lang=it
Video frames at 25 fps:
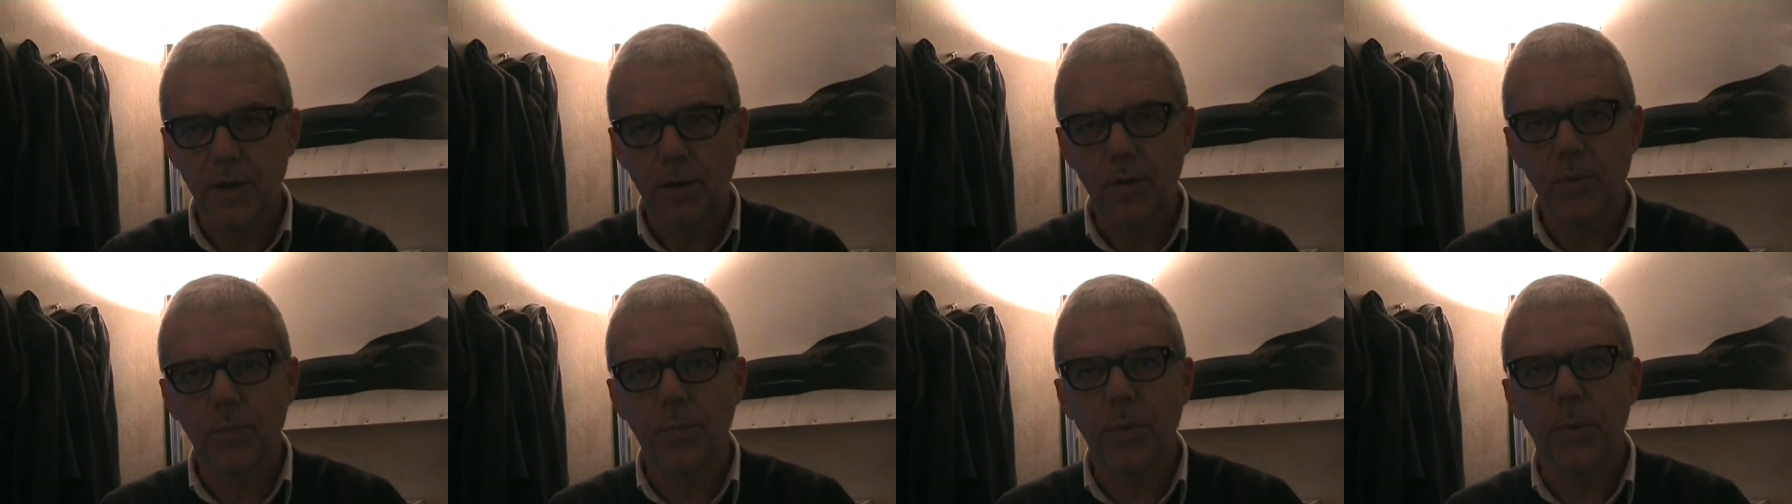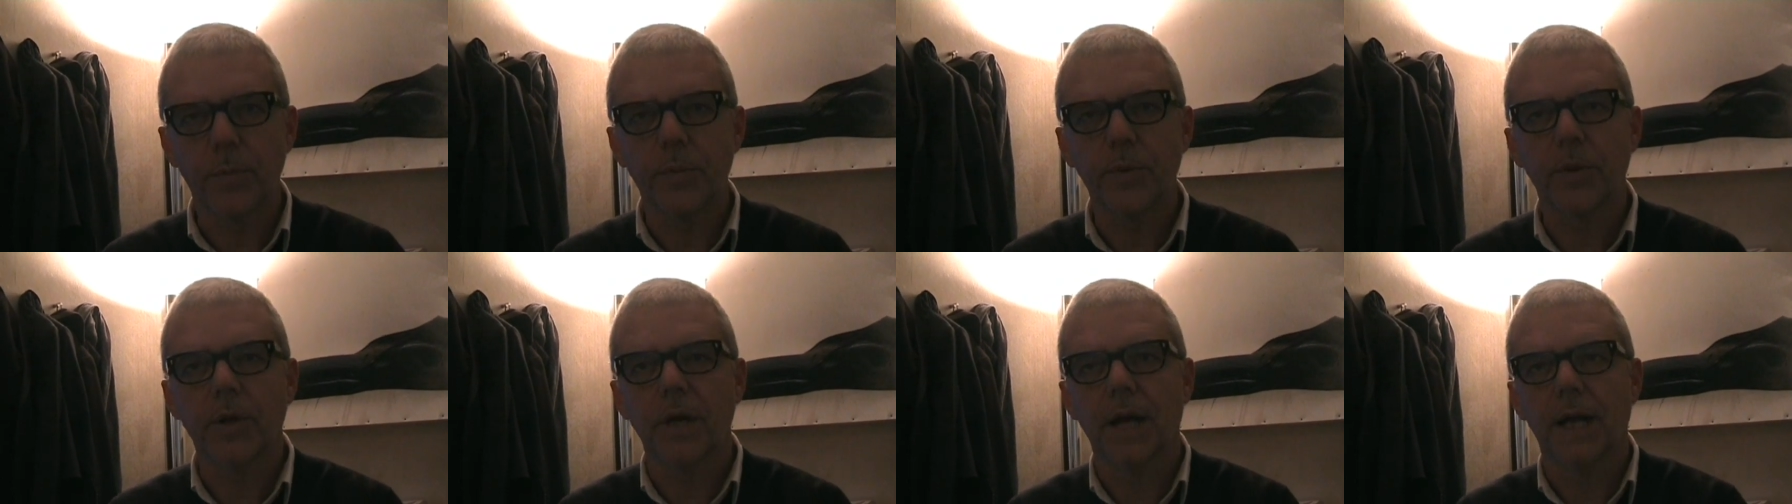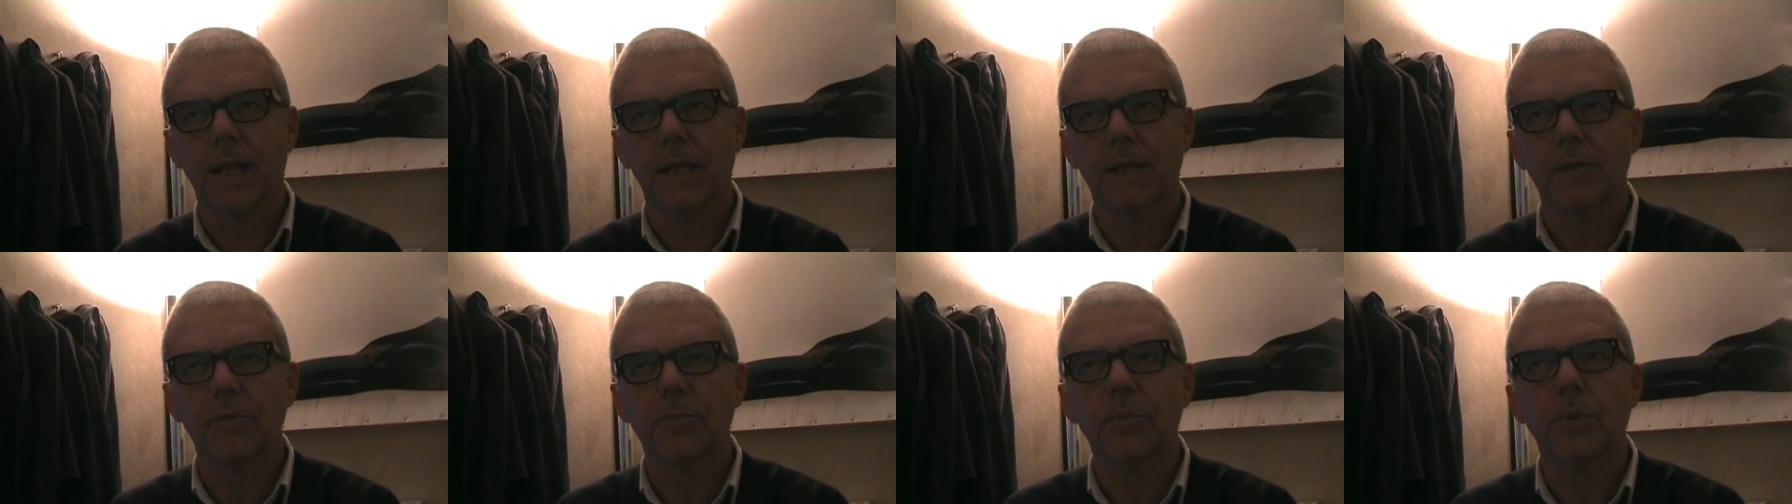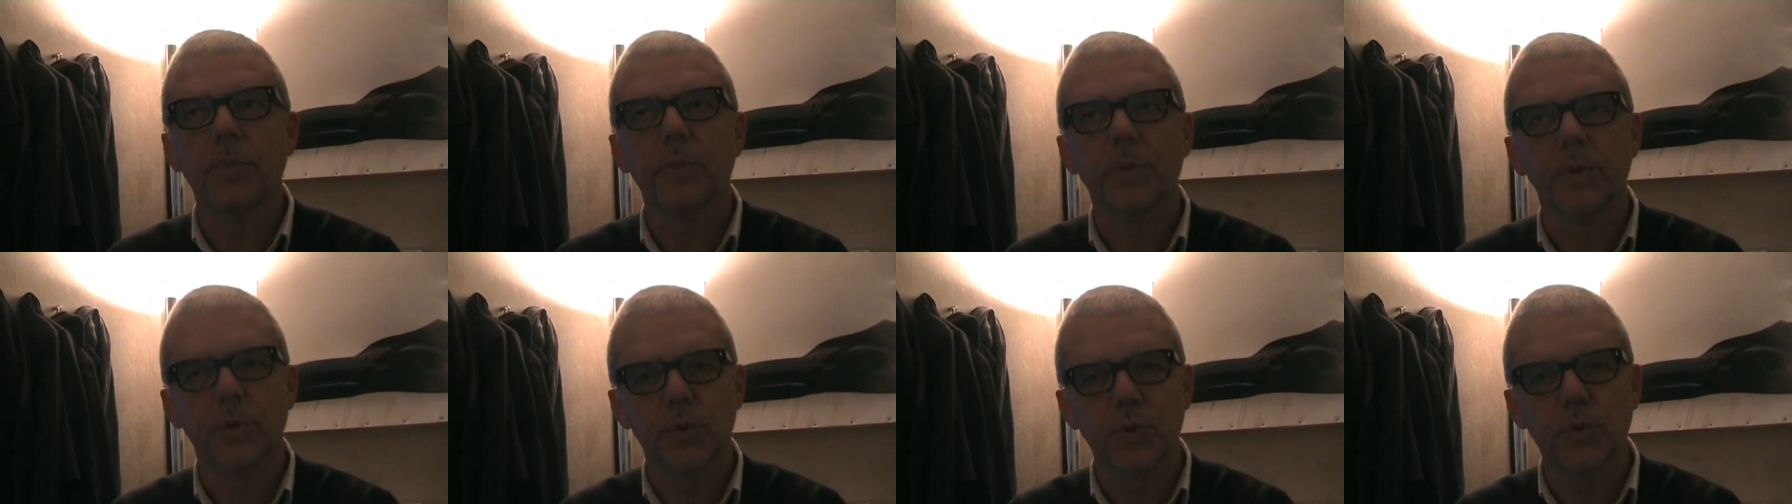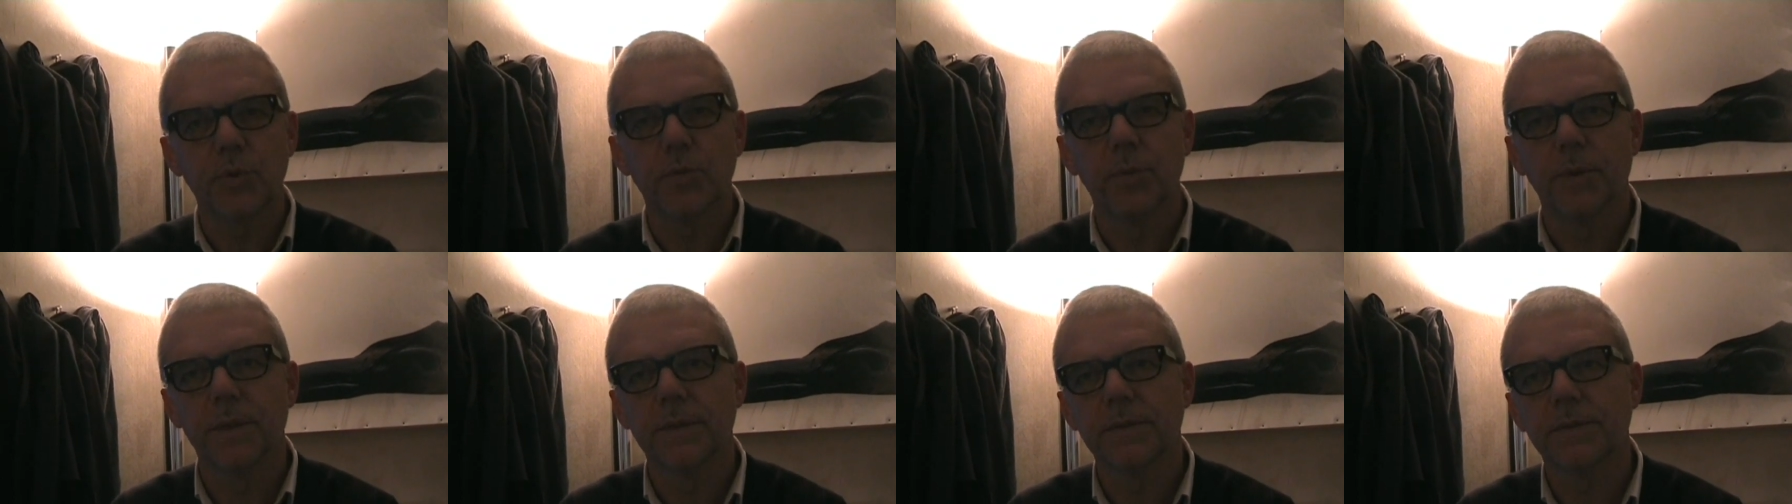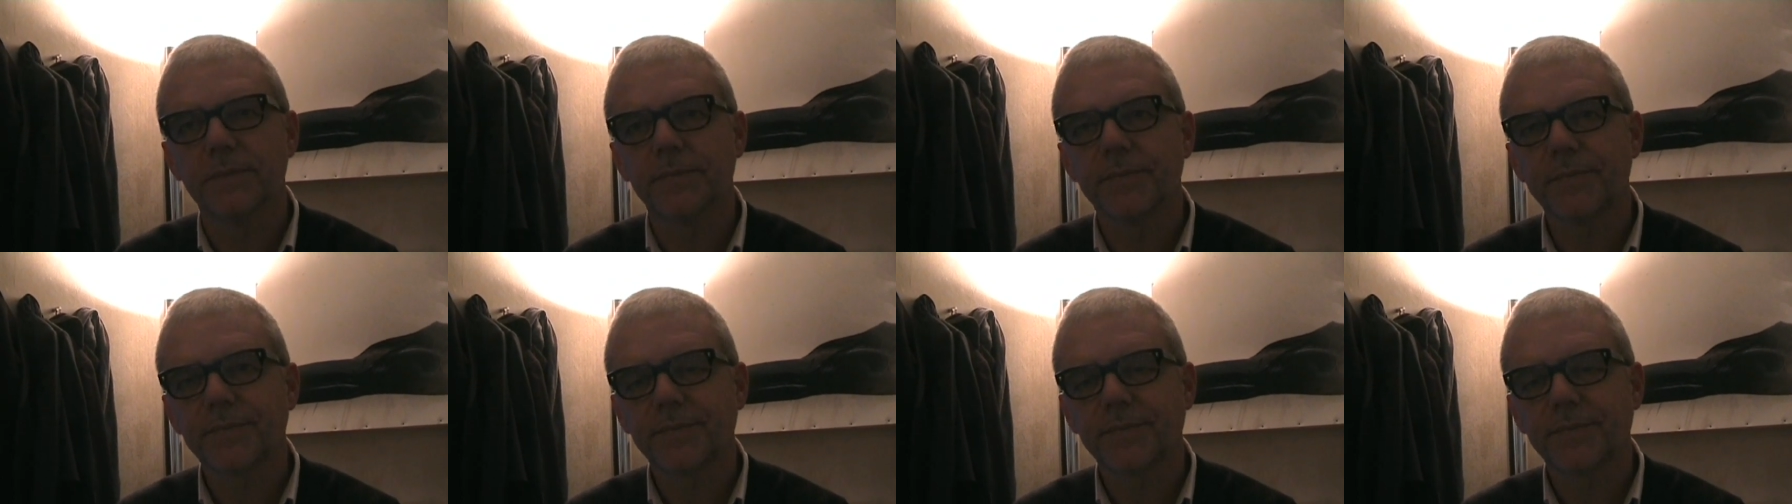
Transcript: un po' più calde, un po' più human.